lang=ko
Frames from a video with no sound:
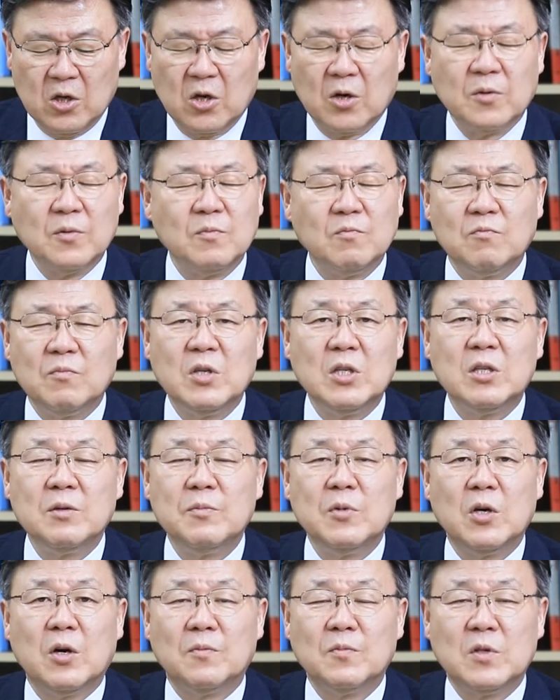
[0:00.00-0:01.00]
여러분,
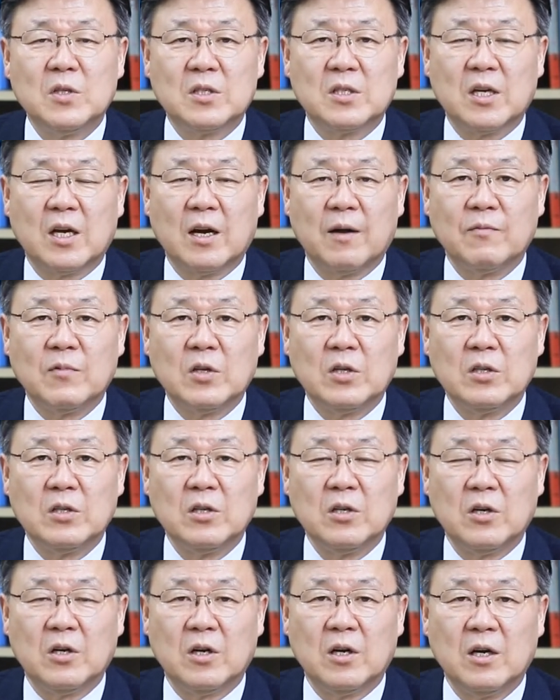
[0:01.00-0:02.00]
믿음이 없는
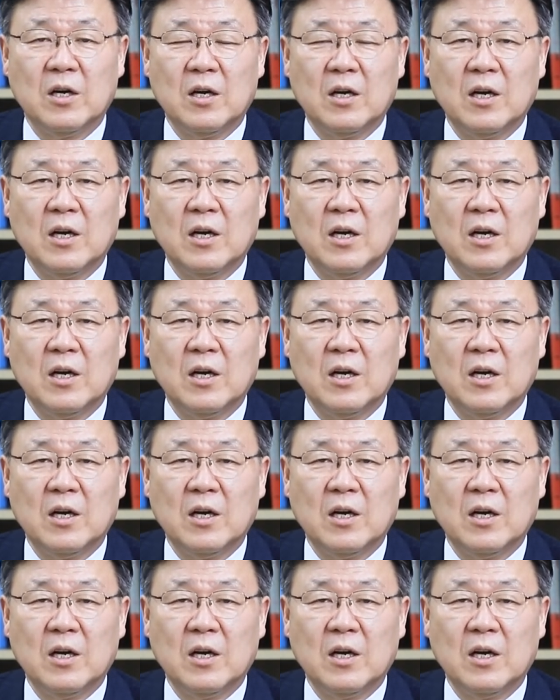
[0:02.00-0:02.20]
사람들은요,